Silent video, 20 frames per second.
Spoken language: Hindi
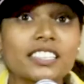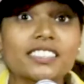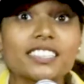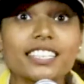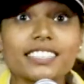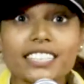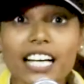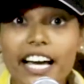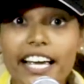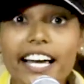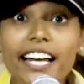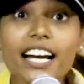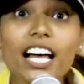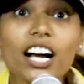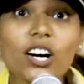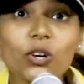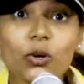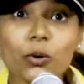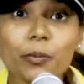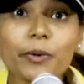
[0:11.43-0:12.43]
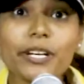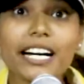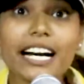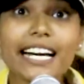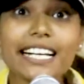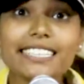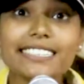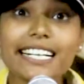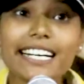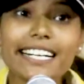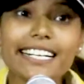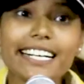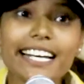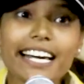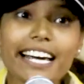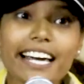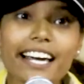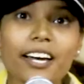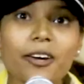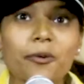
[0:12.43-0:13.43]
सताया ना करो बिरानी जाई ने
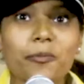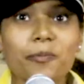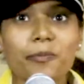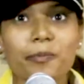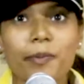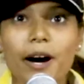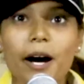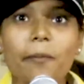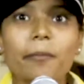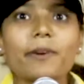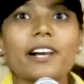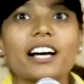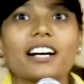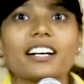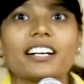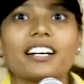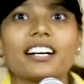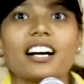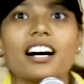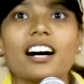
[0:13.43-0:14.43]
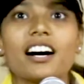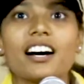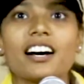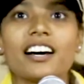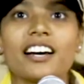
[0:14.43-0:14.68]
पाप लगेगा